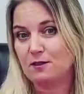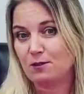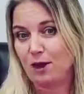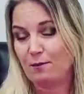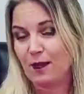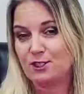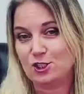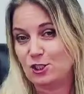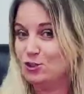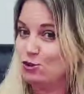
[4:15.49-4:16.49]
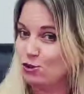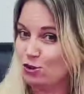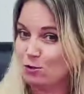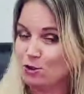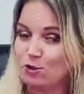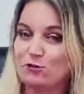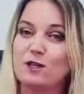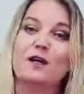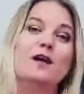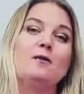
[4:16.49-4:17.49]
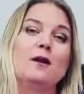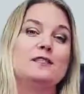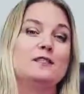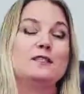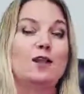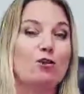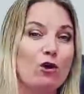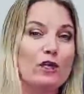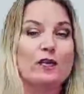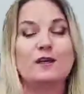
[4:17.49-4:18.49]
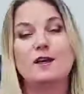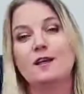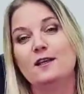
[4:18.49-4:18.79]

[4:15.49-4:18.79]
опять же, с учетом, что вы платите налоги,